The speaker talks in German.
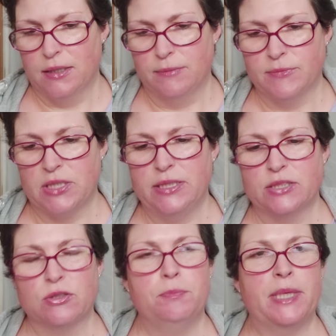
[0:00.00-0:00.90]
Ähm, das hier
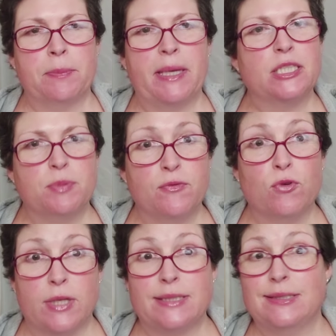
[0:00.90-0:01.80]
ist so ein Big Pack. Ich bin
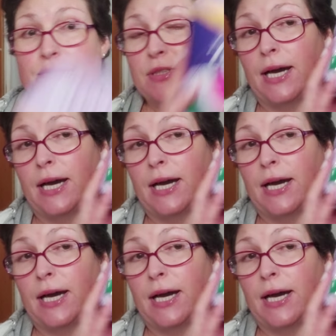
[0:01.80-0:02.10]
froh, dass sie die